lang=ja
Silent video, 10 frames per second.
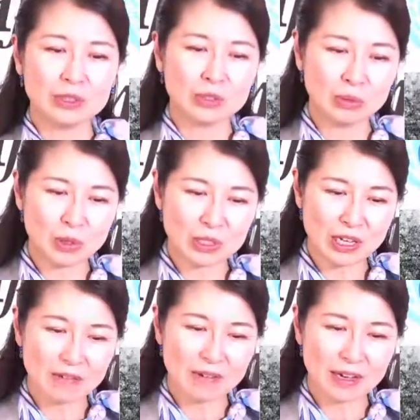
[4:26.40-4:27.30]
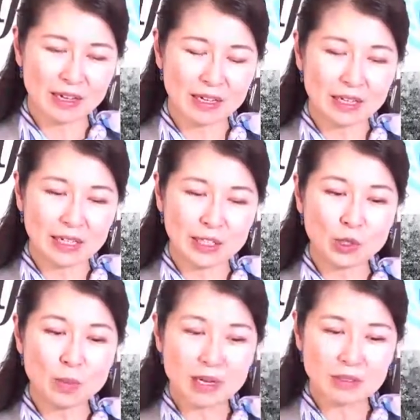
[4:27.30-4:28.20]
文子さんは日
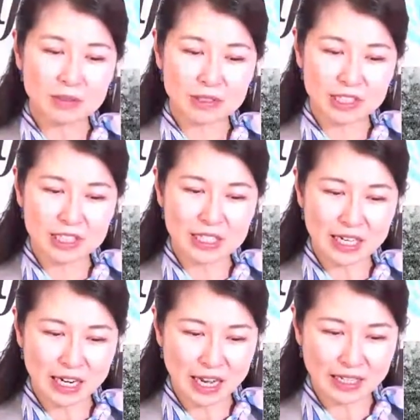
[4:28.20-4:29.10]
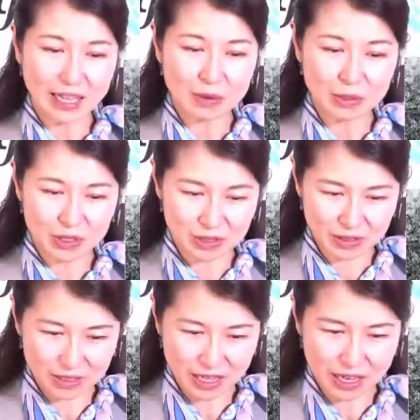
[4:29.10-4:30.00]
の丸の小さな旗を作っ
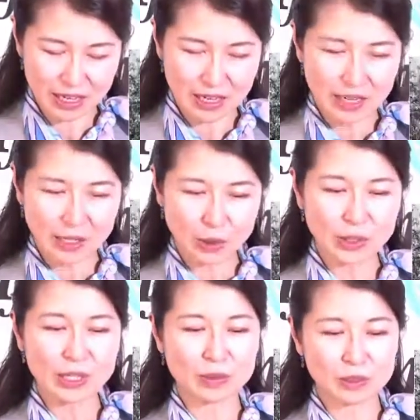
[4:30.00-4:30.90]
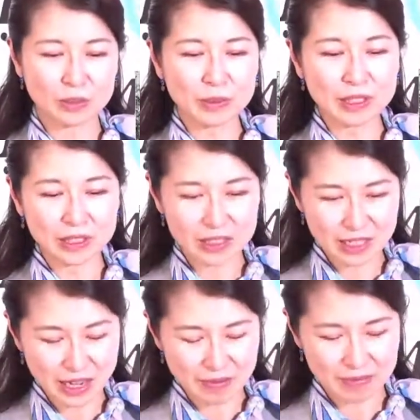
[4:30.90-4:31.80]
てトネの首につ
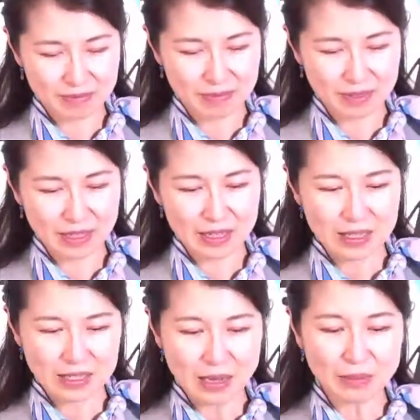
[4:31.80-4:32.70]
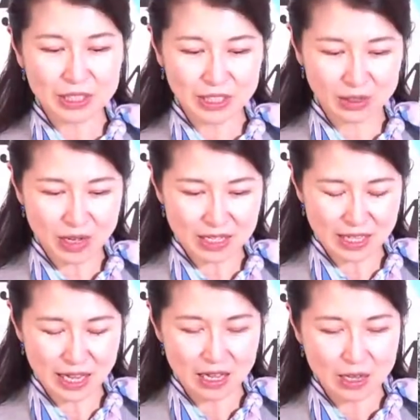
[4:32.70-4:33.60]
け、寒い日の
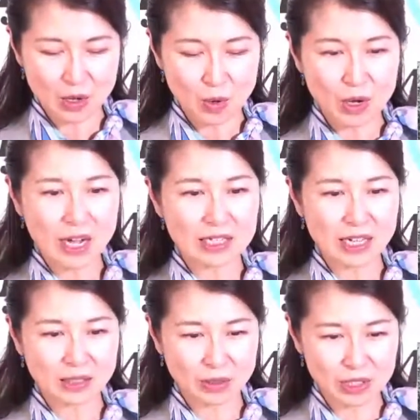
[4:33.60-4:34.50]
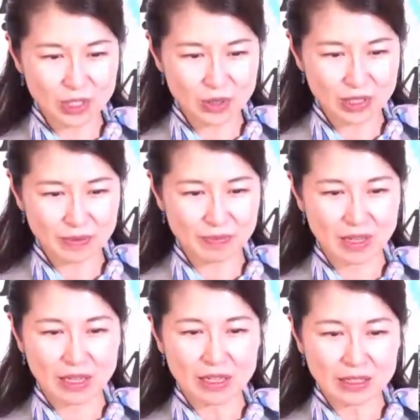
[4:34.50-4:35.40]
朝お母さんと一緒に
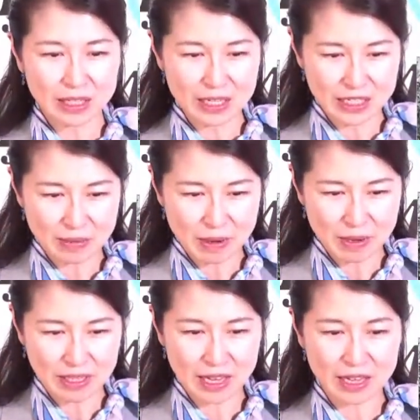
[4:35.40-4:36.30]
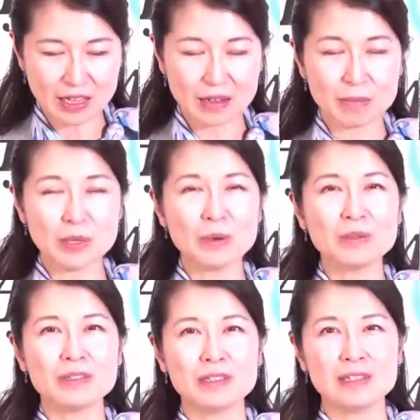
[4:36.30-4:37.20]
停車場まで見
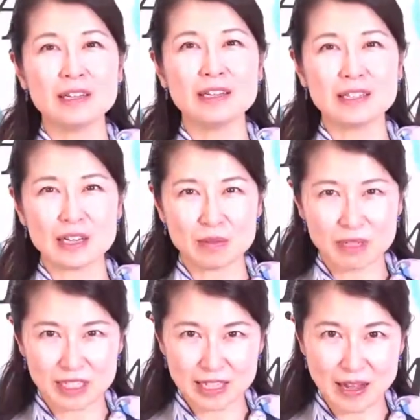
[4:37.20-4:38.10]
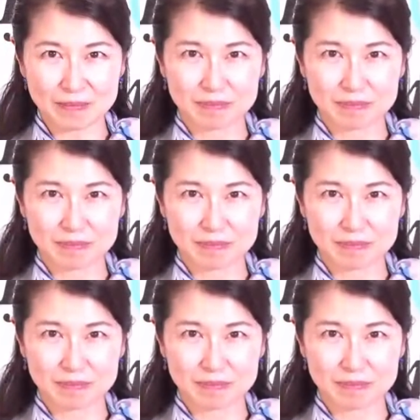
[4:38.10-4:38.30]
送ってやりました。